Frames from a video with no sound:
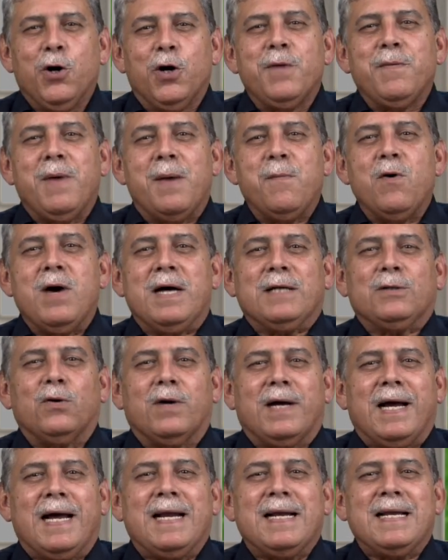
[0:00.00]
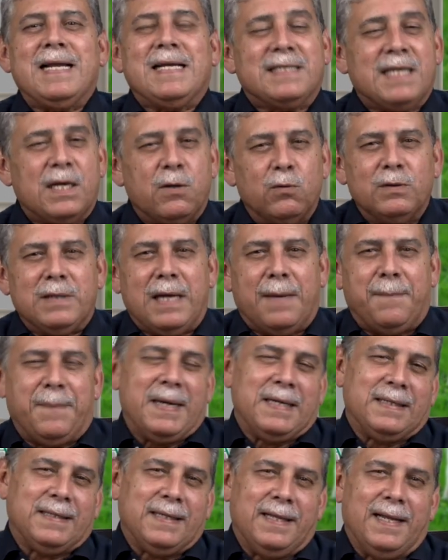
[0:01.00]
hoy vamos a tocar la segunda
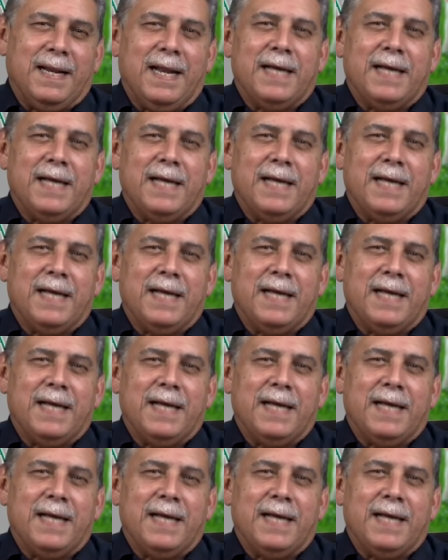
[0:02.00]
parte de